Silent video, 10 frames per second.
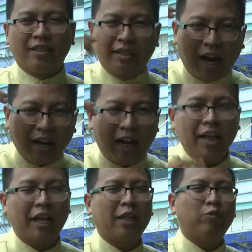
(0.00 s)
Jangan
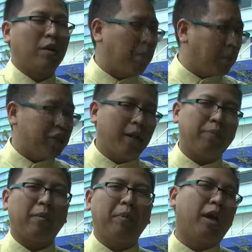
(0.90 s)
lagi kita mulai
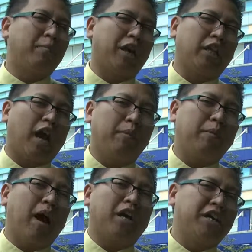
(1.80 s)
mempersiapkan bagaimana kita akan
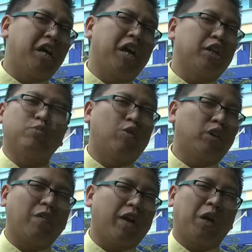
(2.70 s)
bahagia dengan semua
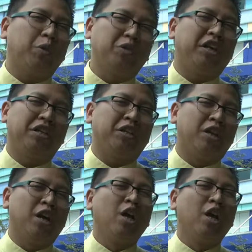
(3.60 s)
tawaran dunia ini.